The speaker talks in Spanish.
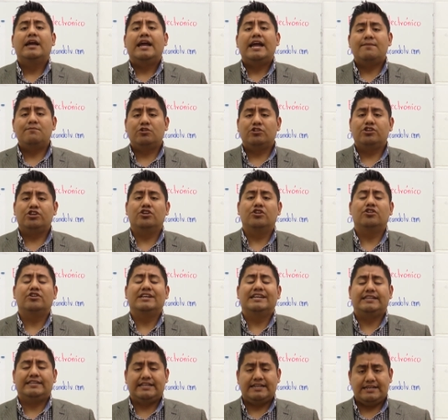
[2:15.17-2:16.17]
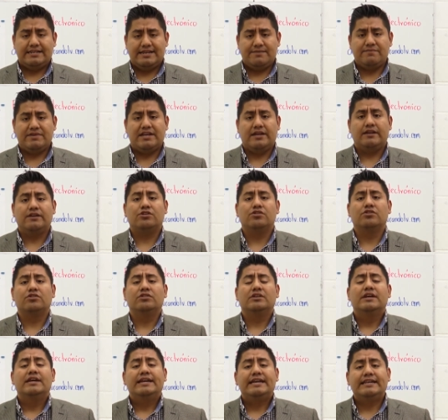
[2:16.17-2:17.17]
emociones,
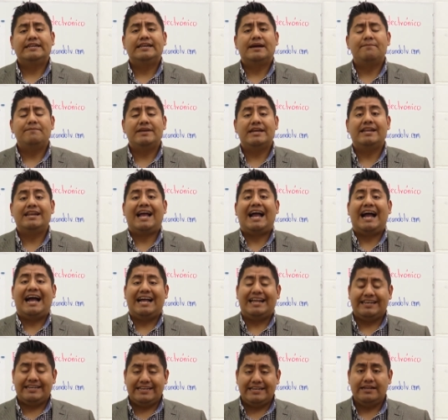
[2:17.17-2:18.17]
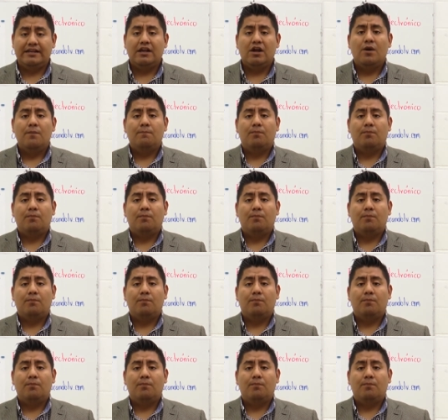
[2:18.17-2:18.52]
sentimientos y también así